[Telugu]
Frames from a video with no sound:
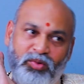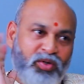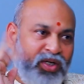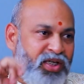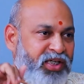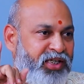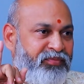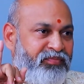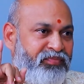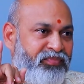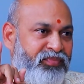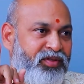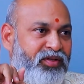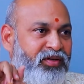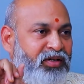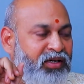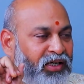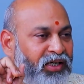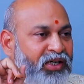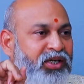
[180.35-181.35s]
ఒకటి
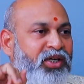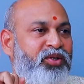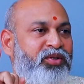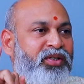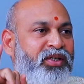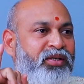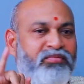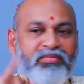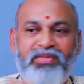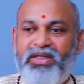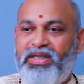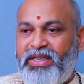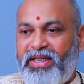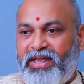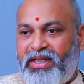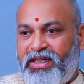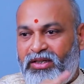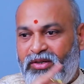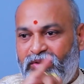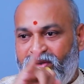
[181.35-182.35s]
రెండవది మీకు
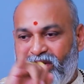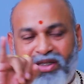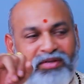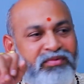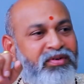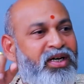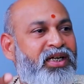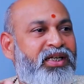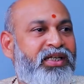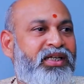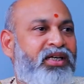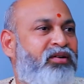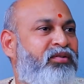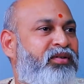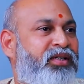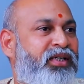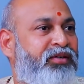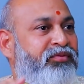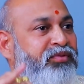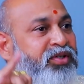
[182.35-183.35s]
దగ్గరలో శివాలయాలు
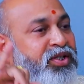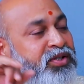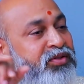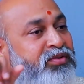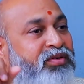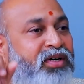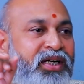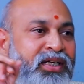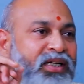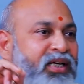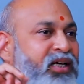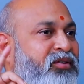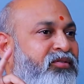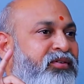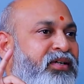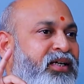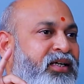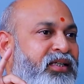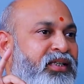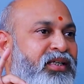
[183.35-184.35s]
ఉంటాయి విష్ణు ఆలయాలు
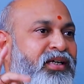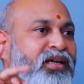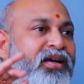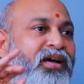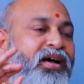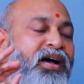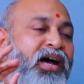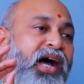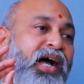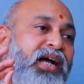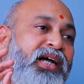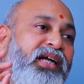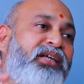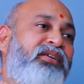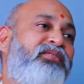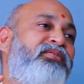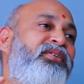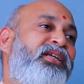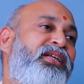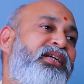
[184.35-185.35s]
ఉంటాయి
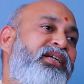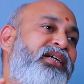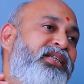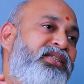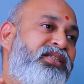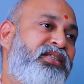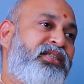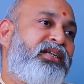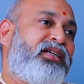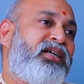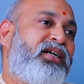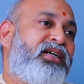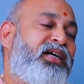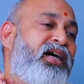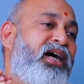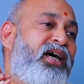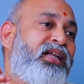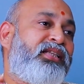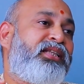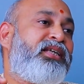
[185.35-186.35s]
అక్కడికి వెళ్ళి ఖచ్చితంగా
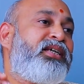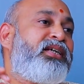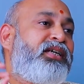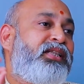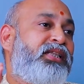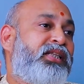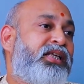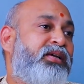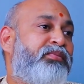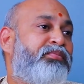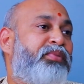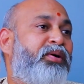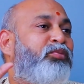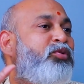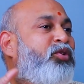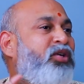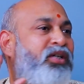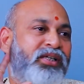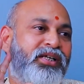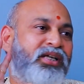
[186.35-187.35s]
కార్తీక
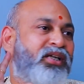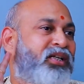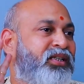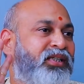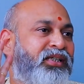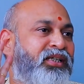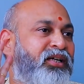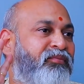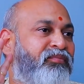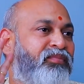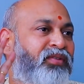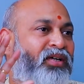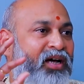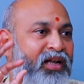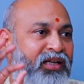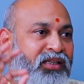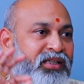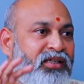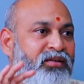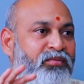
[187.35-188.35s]
దీపము అంటారు అందుకే
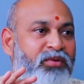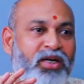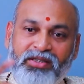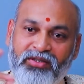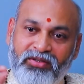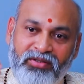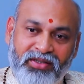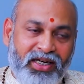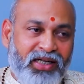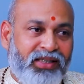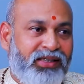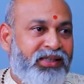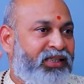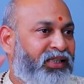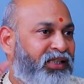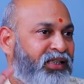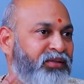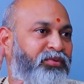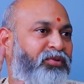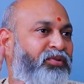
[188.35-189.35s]
కార్తీక మాసంలో
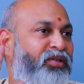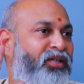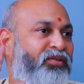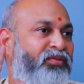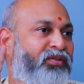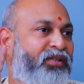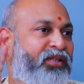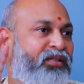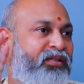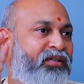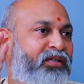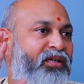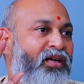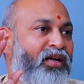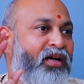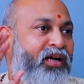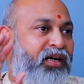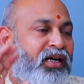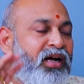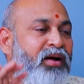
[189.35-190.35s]
కార్తీక దీపం అంటూ ఉంటారు
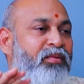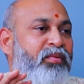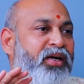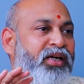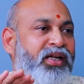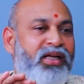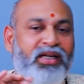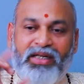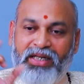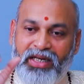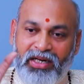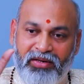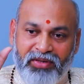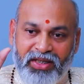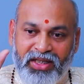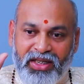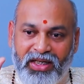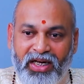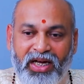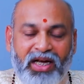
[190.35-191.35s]
కాబట్టి
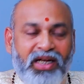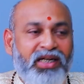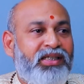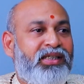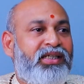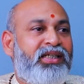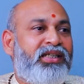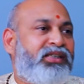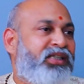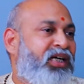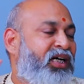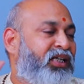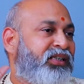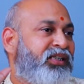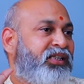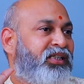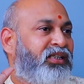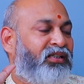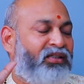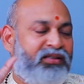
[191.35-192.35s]
నవగ్రహాల దగ్గర
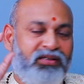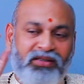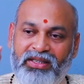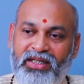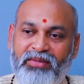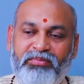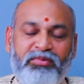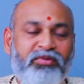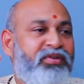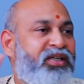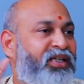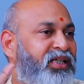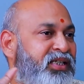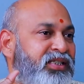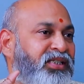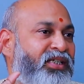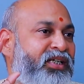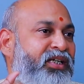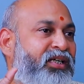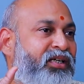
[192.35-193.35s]
కార్తీక దీపం
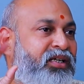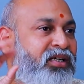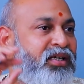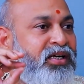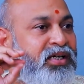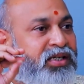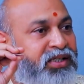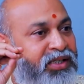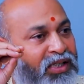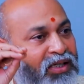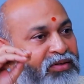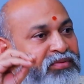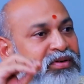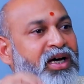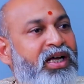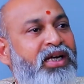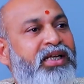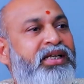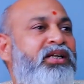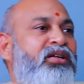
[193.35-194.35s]
వెలిగించండి
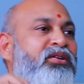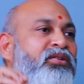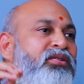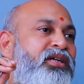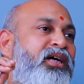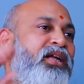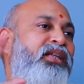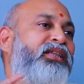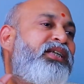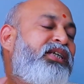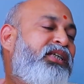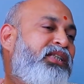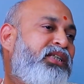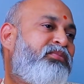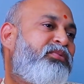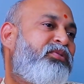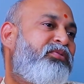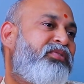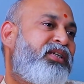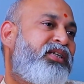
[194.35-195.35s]
శివాలయంలో కార్తీక
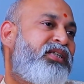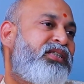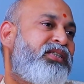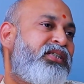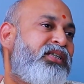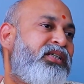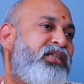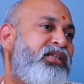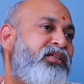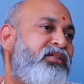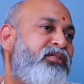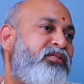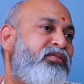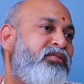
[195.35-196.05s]
దీపం వెలిగించండి